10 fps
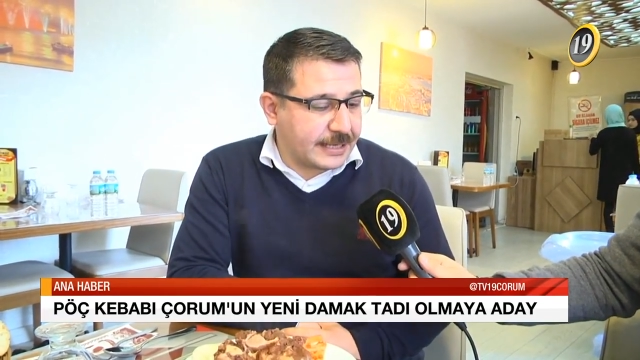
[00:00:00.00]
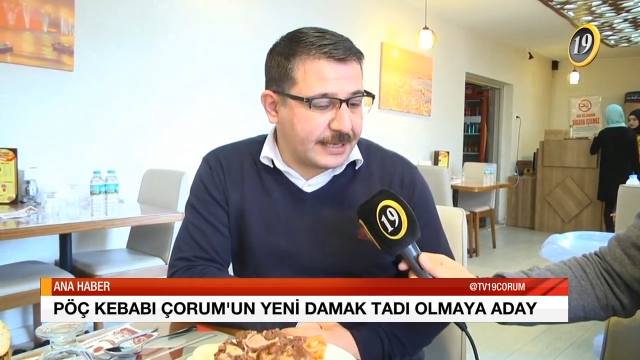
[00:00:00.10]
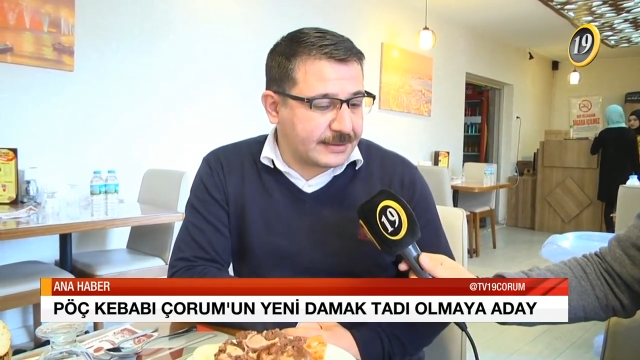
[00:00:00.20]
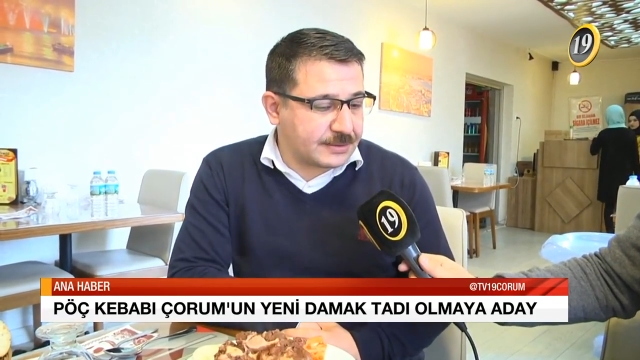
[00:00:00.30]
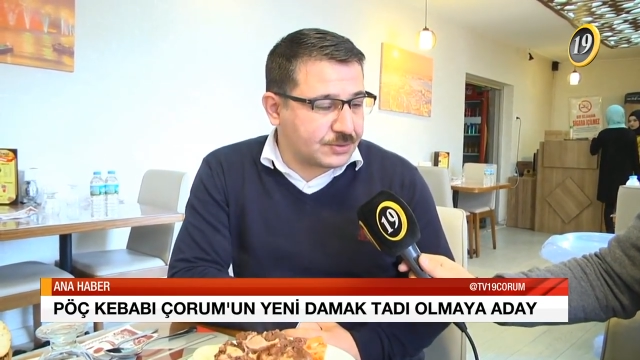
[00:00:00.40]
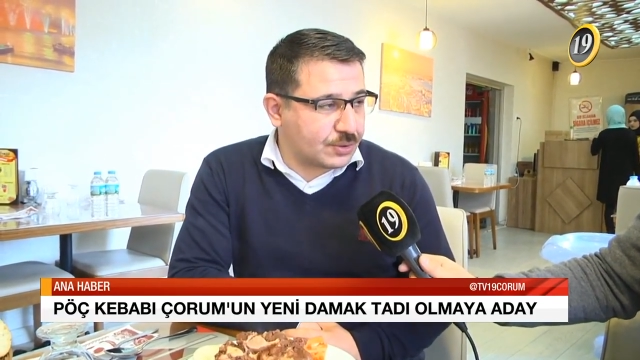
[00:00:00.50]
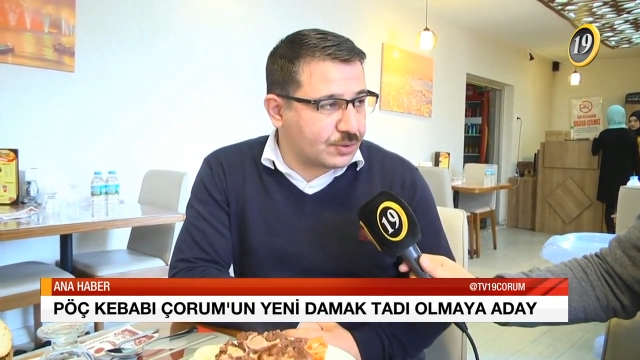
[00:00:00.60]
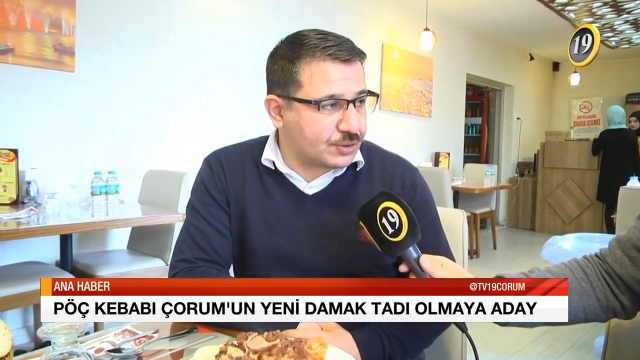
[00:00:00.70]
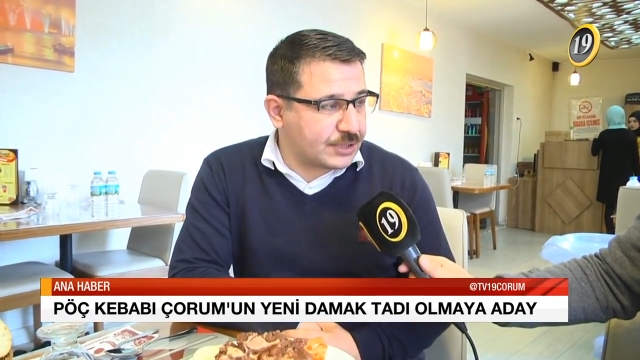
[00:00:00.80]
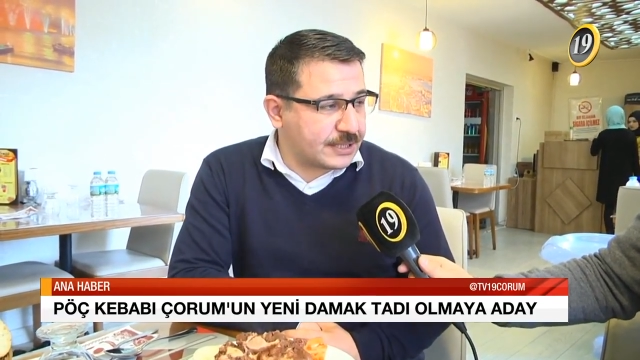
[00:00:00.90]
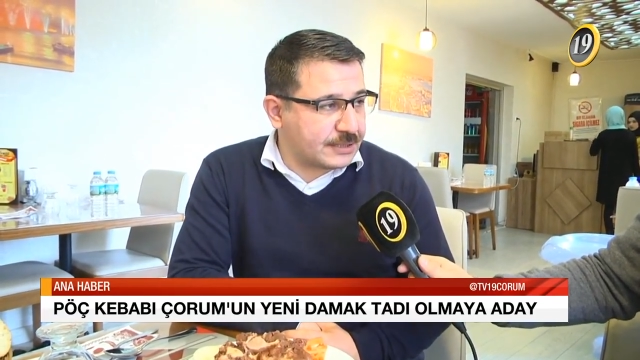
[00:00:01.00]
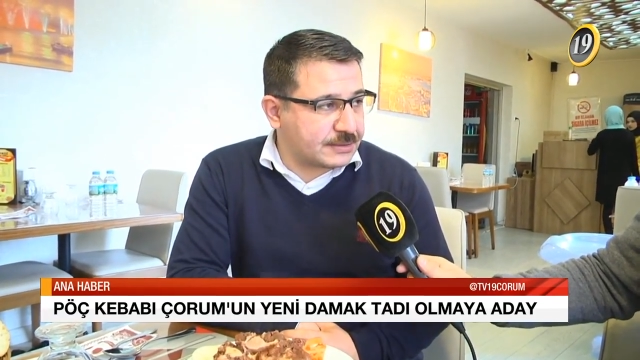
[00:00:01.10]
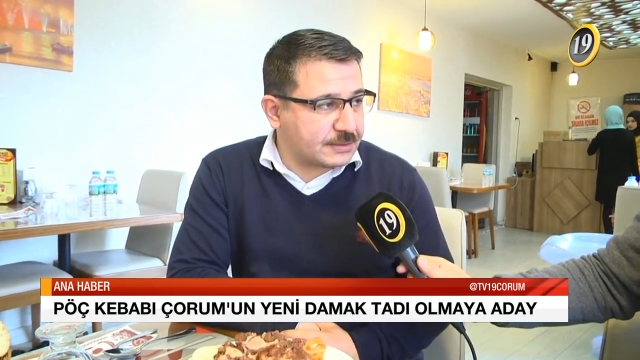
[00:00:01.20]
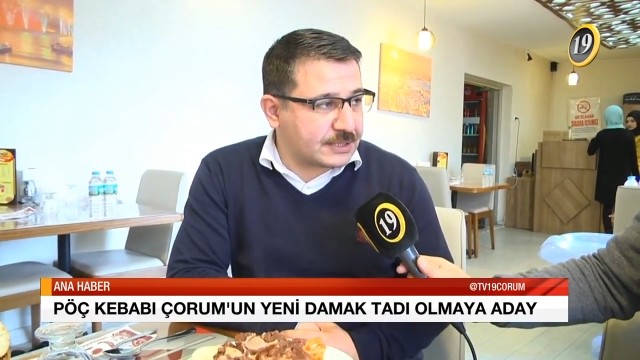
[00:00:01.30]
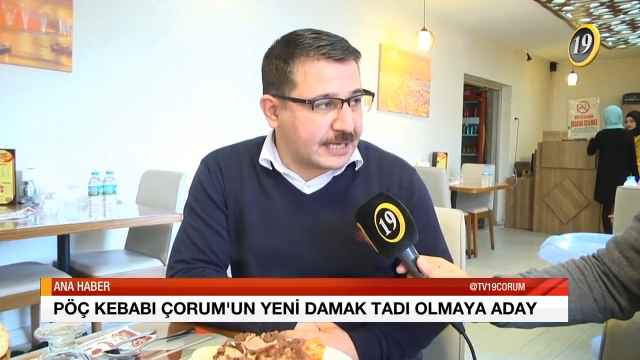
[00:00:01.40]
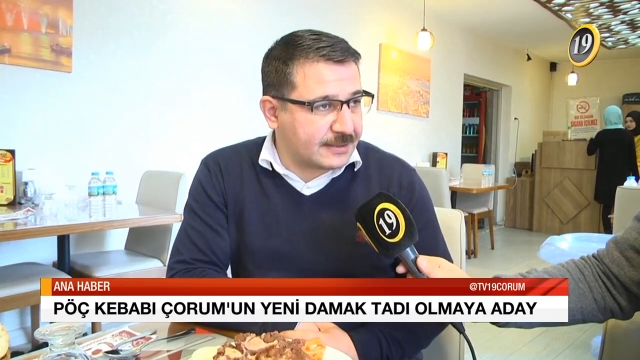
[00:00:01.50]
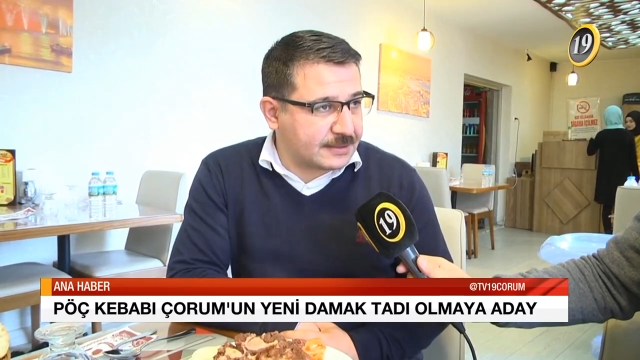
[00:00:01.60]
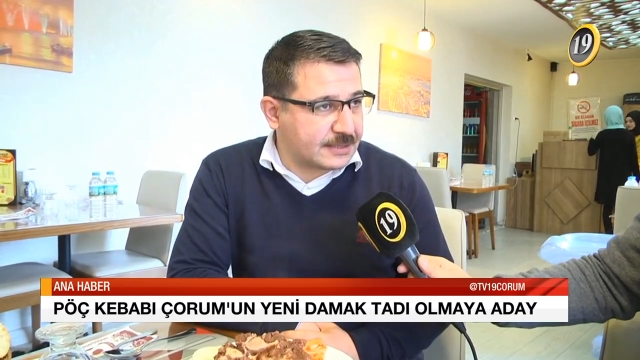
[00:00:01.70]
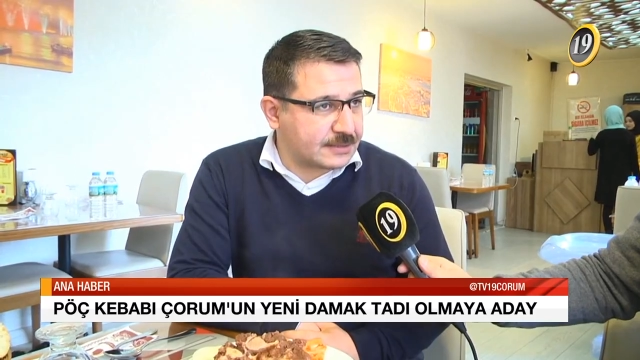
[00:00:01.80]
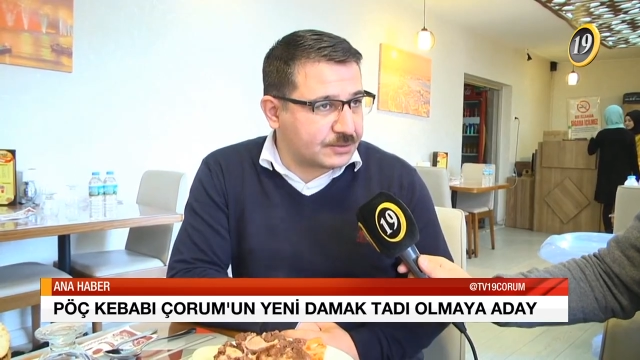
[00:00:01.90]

Et sonuçta tandır.